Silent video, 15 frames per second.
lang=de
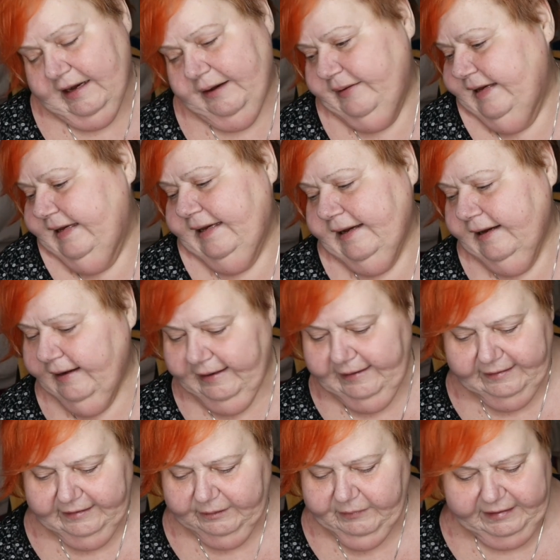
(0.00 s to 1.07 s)
Aber
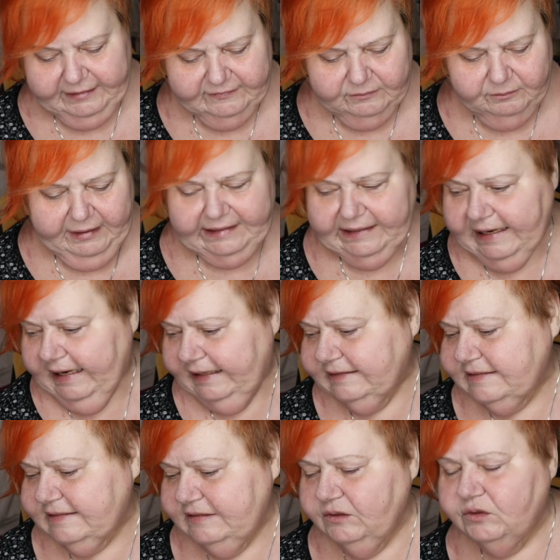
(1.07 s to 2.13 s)
egal, ich meine, das sind meine
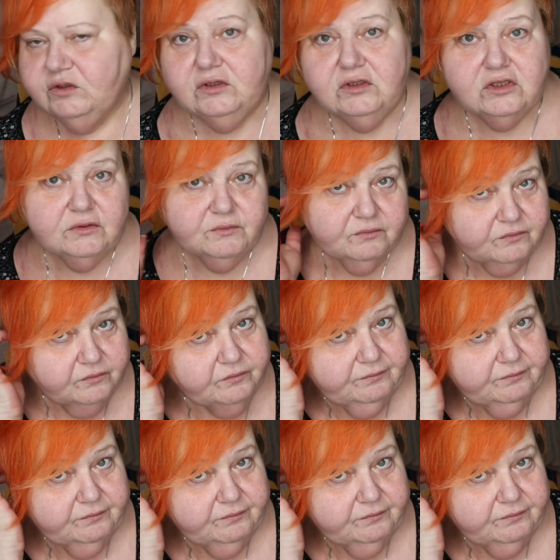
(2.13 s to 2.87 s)
Katzen und...